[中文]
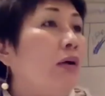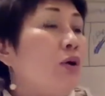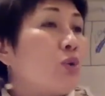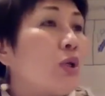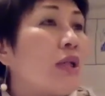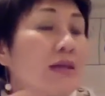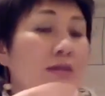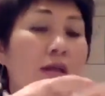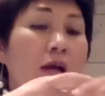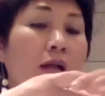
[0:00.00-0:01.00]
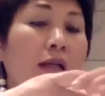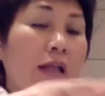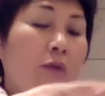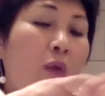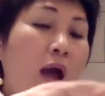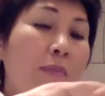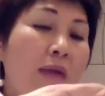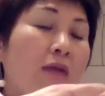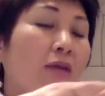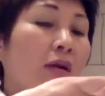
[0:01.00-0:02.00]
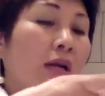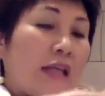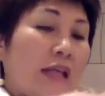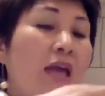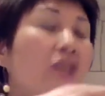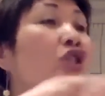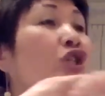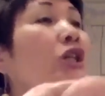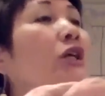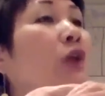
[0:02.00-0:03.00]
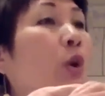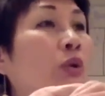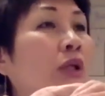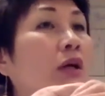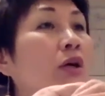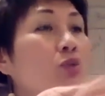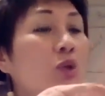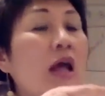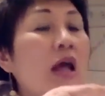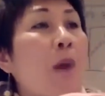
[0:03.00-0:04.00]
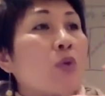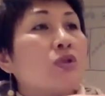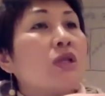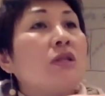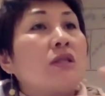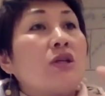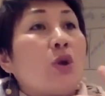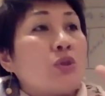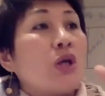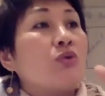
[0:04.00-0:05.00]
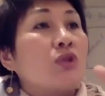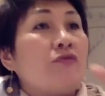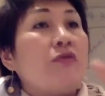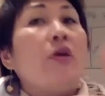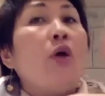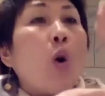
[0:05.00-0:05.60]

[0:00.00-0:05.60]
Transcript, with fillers: 所以它是内外面里面是清油的，所以它保证这些有效成分、